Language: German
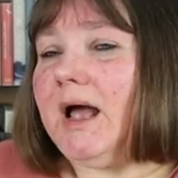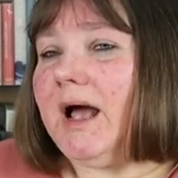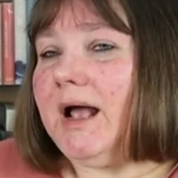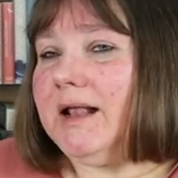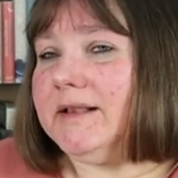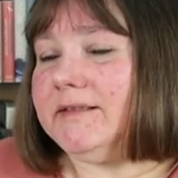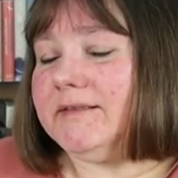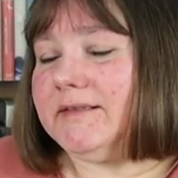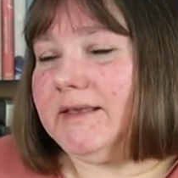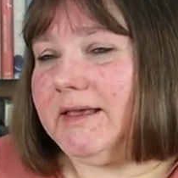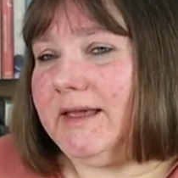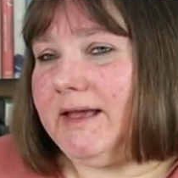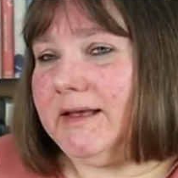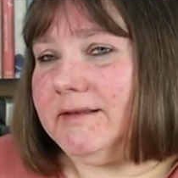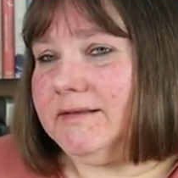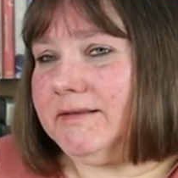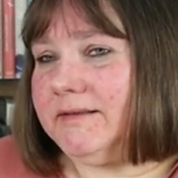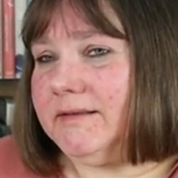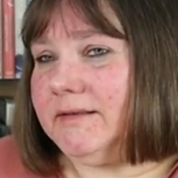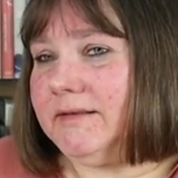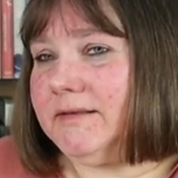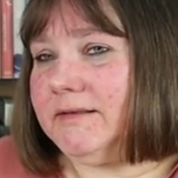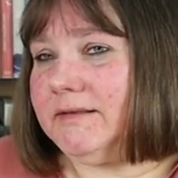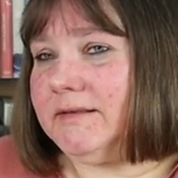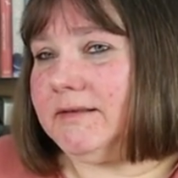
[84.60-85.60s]
Als
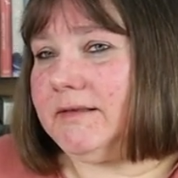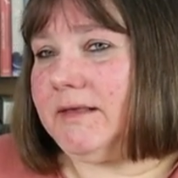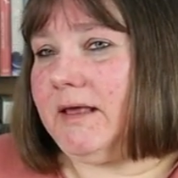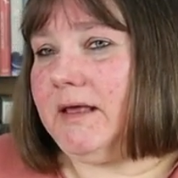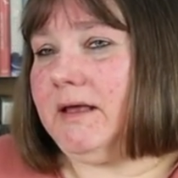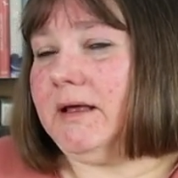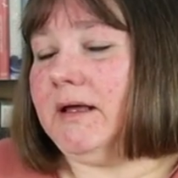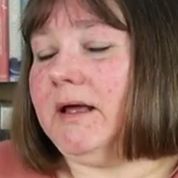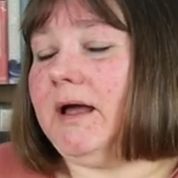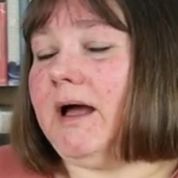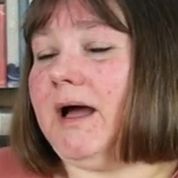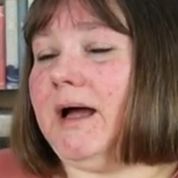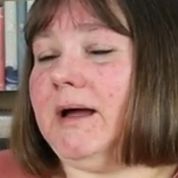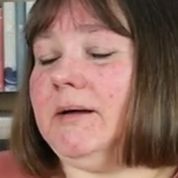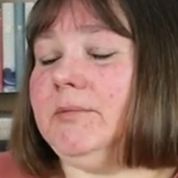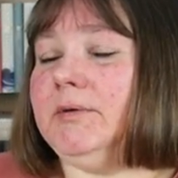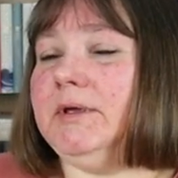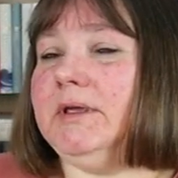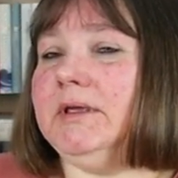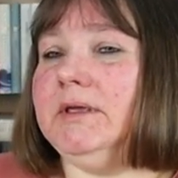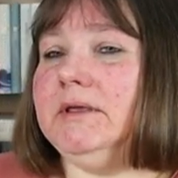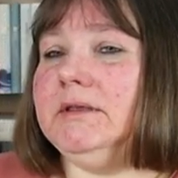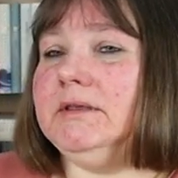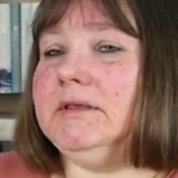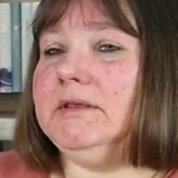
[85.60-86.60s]
erstes habe
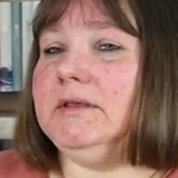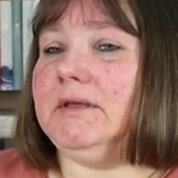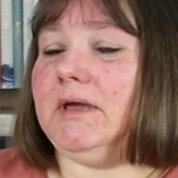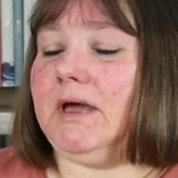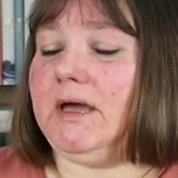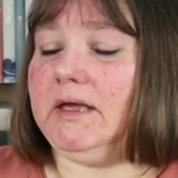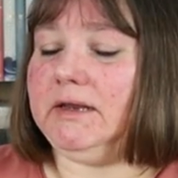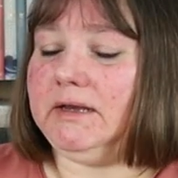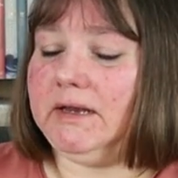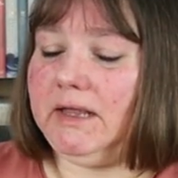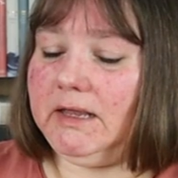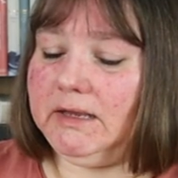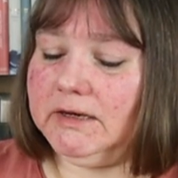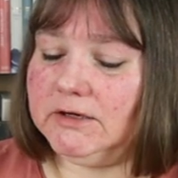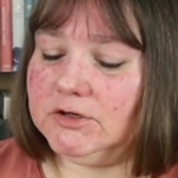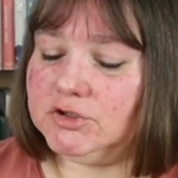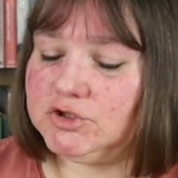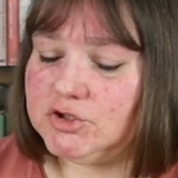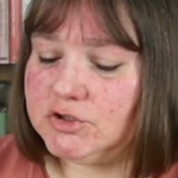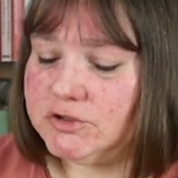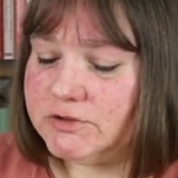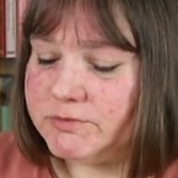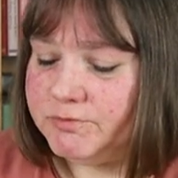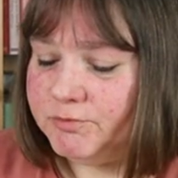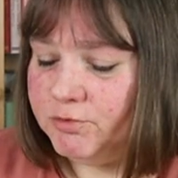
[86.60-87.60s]
ich ein
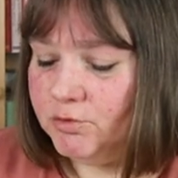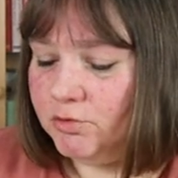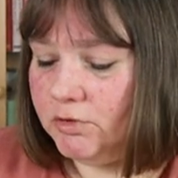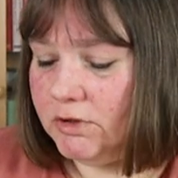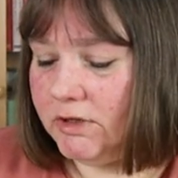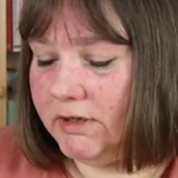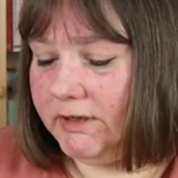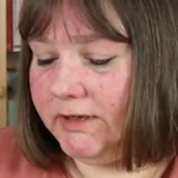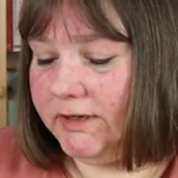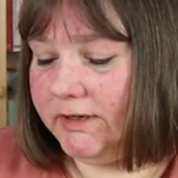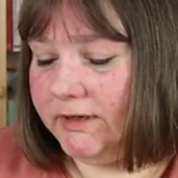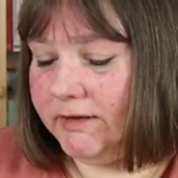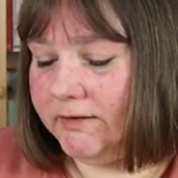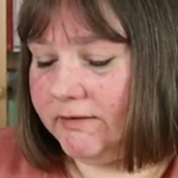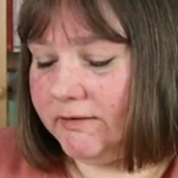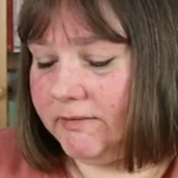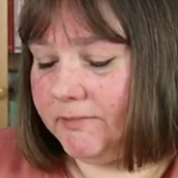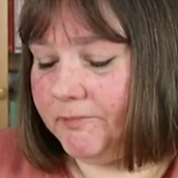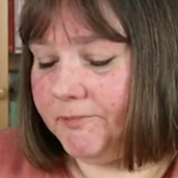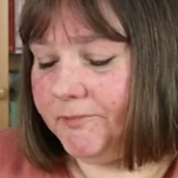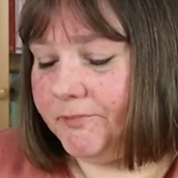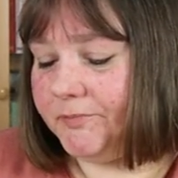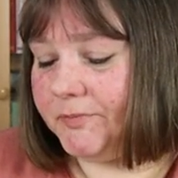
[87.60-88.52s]
englisches Buch gelesen.